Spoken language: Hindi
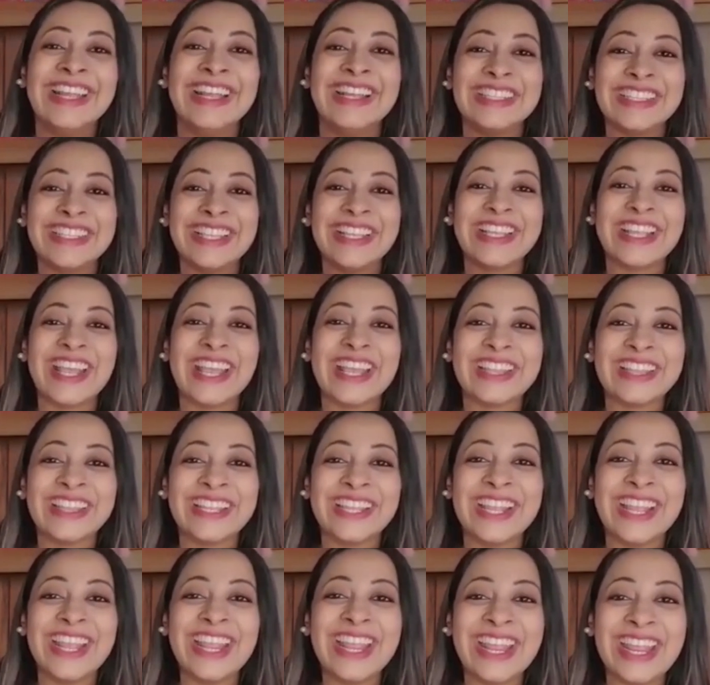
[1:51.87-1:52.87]
इसे
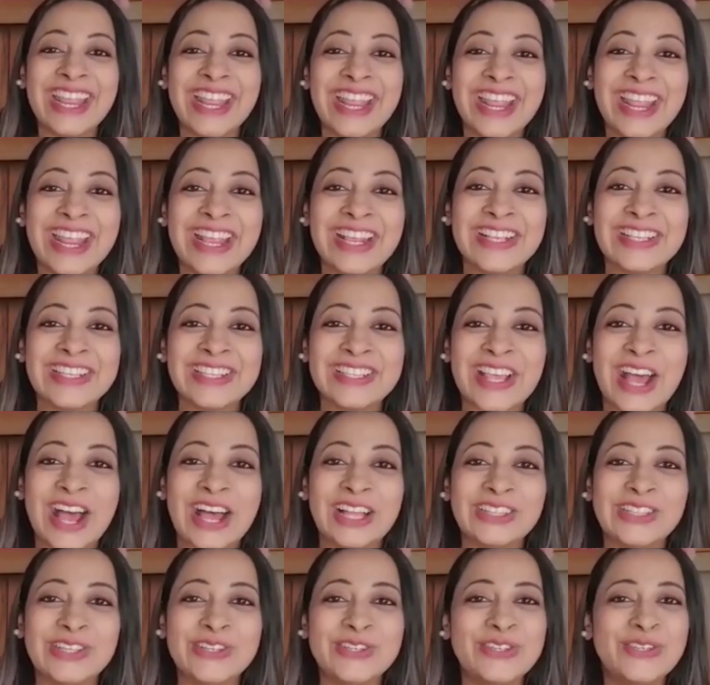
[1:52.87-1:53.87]
कहते हैं एक
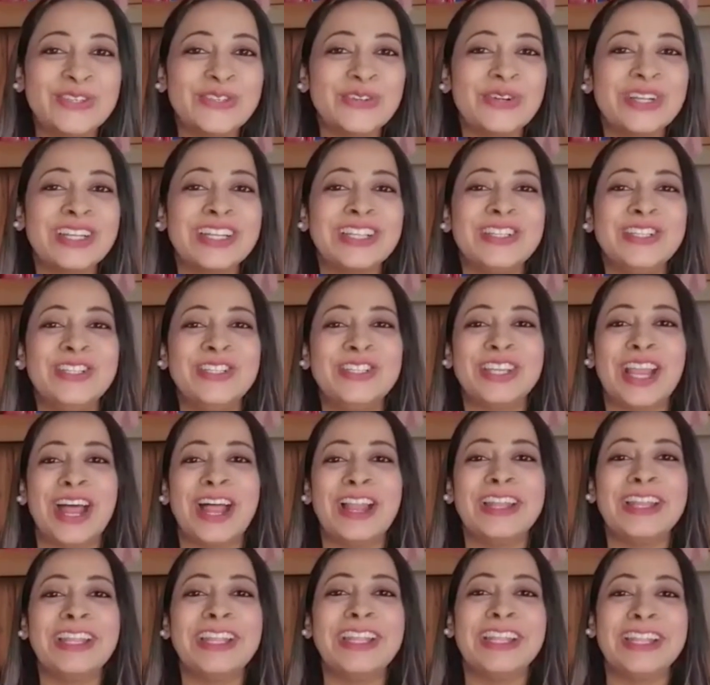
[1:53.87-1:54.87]
साथ जुट
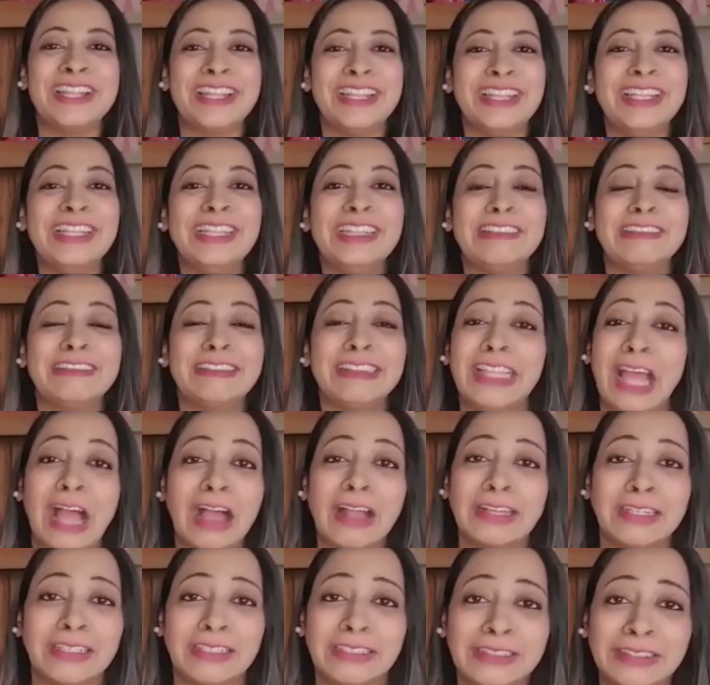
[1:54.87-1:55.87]
जाने की
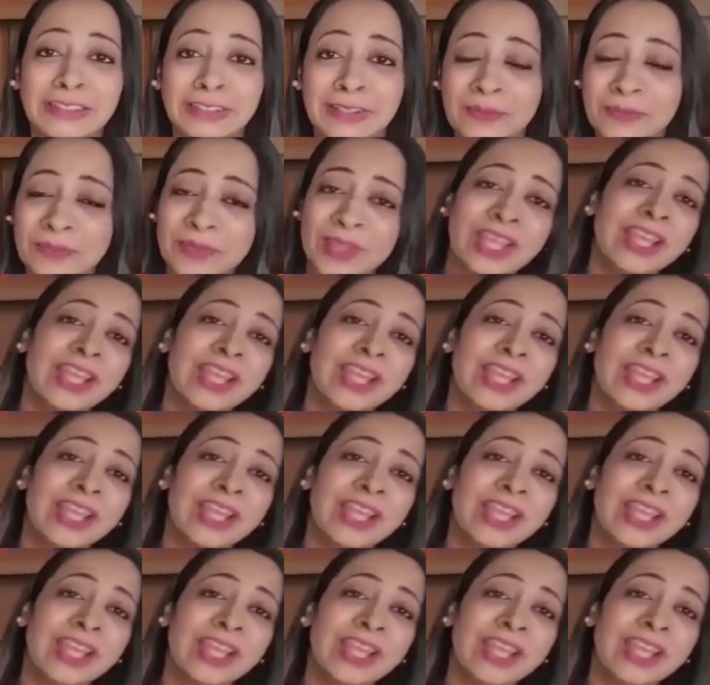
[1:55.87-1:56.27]
ताकत